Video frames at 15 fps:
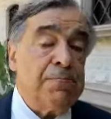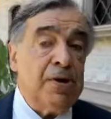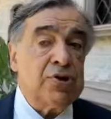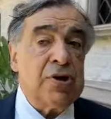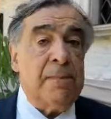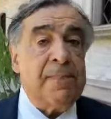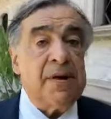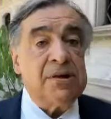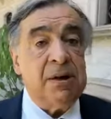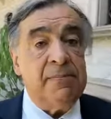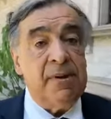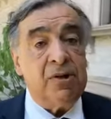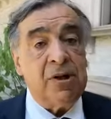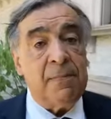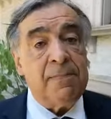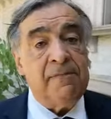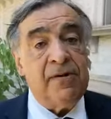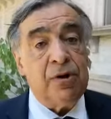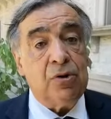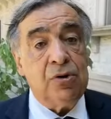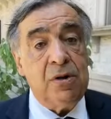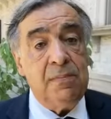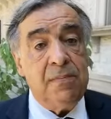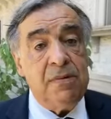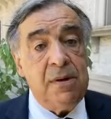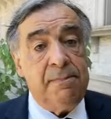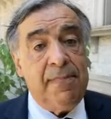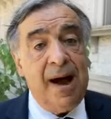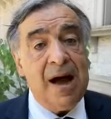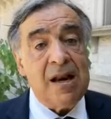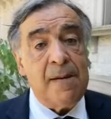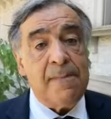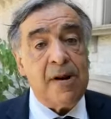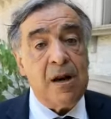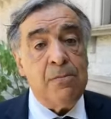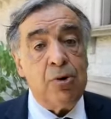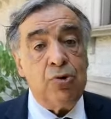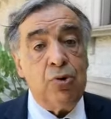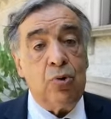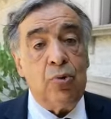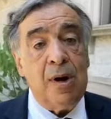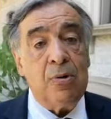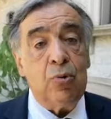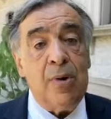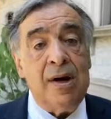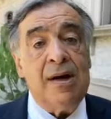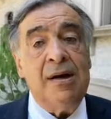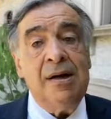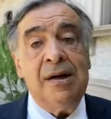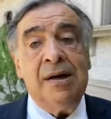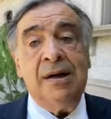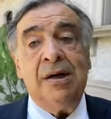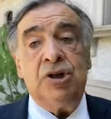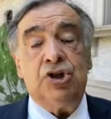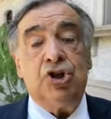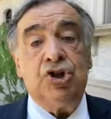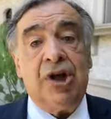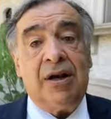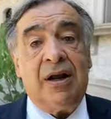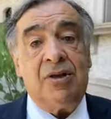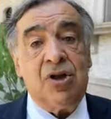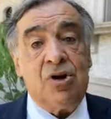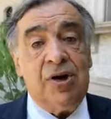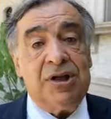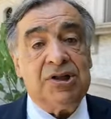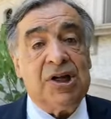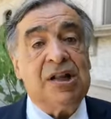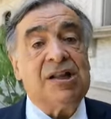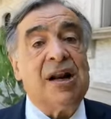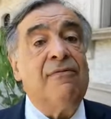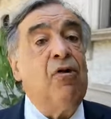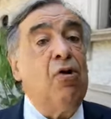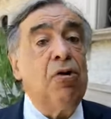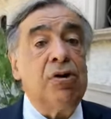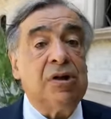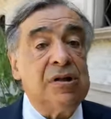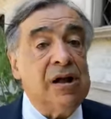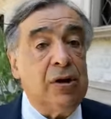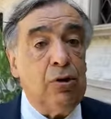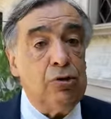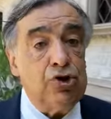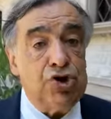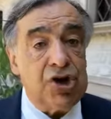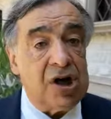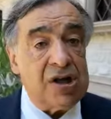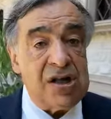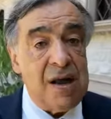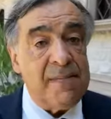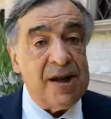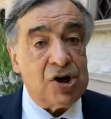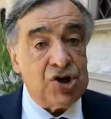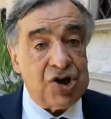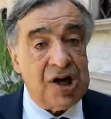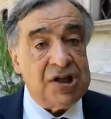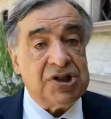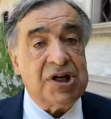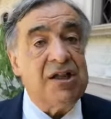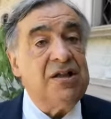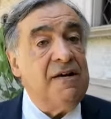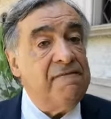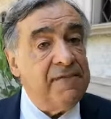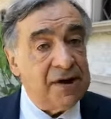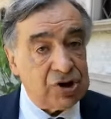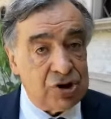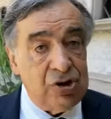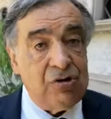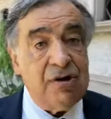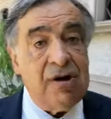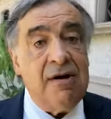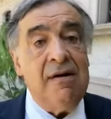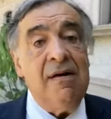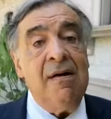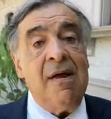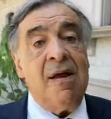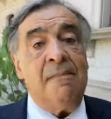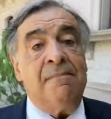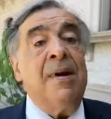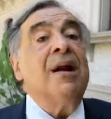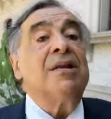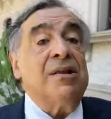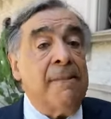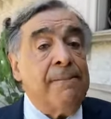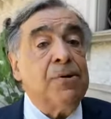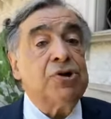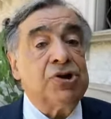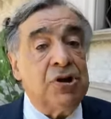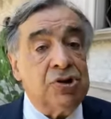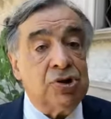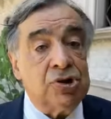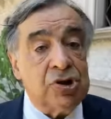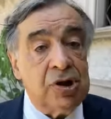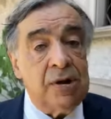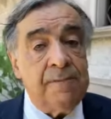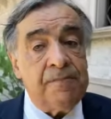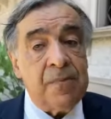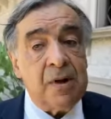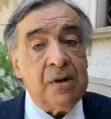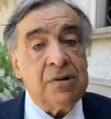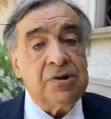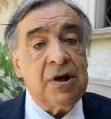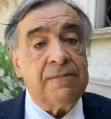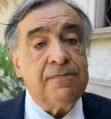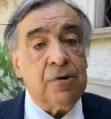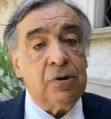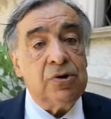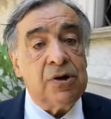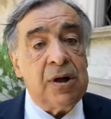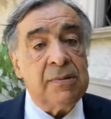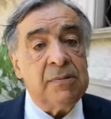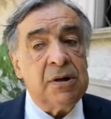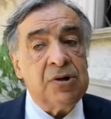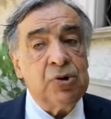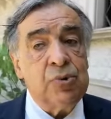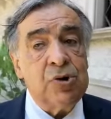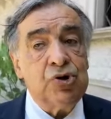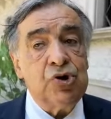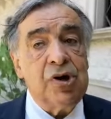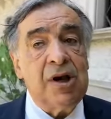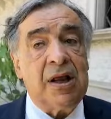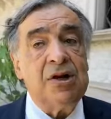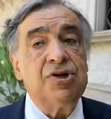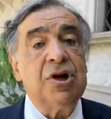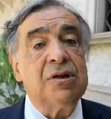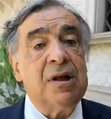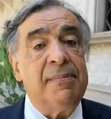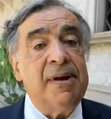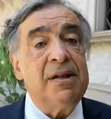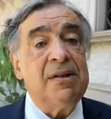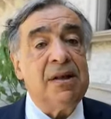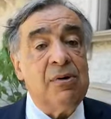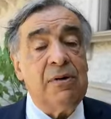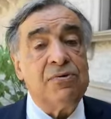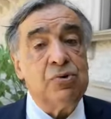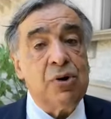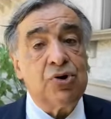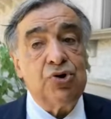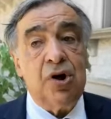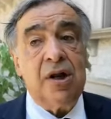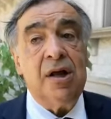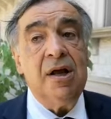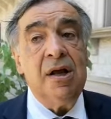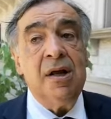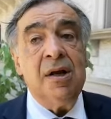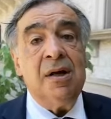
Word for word: spesso apprezzamento al prefetto di, di, Bari per il modo in quale si cerca di non essere travolti da logiche di emergenza e di invasione ma al tempo stesso si, si affronti una situazione che certamente è una situazione